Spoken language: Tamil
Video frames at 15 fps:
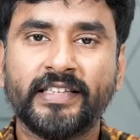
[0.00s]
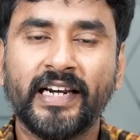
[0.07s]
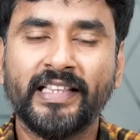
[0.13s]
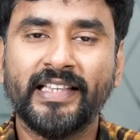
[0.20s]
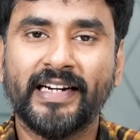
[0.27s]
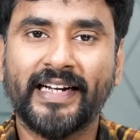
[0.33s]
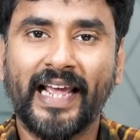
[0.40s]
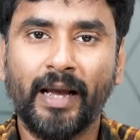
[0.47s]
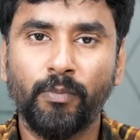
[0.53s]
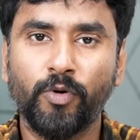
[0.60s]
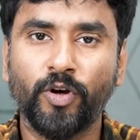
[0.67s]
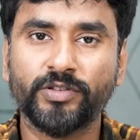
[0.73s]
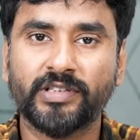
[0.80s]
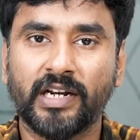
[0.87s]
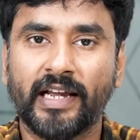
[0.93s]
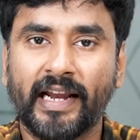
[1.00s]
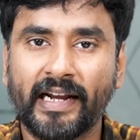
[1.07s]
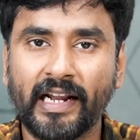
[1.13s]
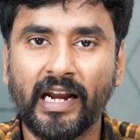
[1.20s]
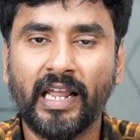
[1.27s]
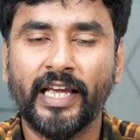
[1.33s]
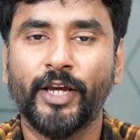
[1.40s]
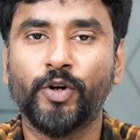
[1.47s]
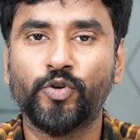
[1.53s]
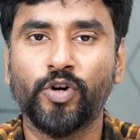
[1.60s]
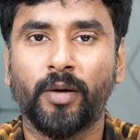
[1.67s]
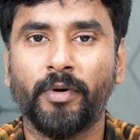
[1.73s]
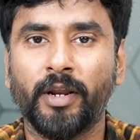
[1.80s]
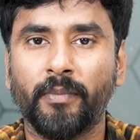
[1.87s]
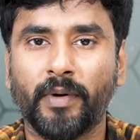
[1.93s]
சரி இந்த டேப்லோஸில் என்னெல்லாம்
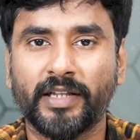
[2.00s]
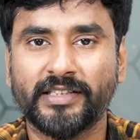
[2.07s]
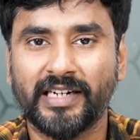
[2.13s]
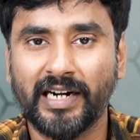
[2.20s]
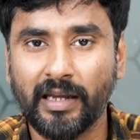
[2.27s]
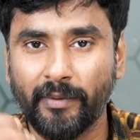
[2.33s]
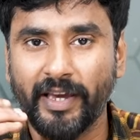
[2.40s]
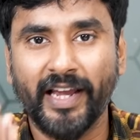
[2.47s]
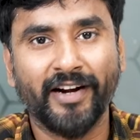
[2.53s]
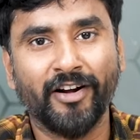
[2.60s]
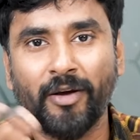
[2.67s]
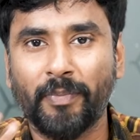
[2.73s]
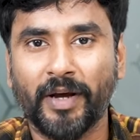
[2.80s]
இருக்கும் அப்படின்னு பார்த்தீங்கன்னா நம்ம ஏற்கனவே